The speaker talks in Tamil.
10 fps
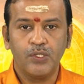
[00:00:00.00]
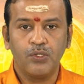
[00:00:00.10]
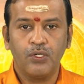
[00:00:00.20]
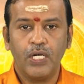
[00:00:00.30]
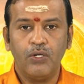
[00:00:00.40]

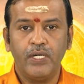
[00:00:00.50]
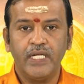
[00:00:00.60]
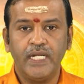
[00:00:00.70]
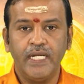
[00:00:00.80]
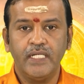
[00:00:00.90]
சுக்கரனோடு
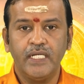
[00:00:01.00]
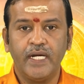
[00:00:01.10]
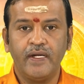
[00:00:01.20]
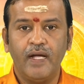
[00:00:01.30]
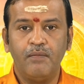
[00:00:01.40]
இணைந்து
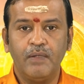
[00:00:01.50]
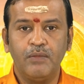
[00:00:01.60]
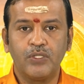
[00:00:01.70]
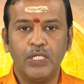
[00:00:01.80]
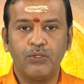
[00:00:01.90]
இரண்டாம்
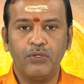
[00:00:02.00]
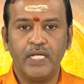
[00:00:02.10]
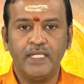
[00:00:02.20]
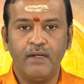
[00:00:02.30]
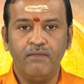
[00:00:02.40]
இடம்
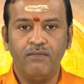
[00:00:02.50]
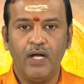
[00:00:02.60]
சொல்லக்கூடிய தனம்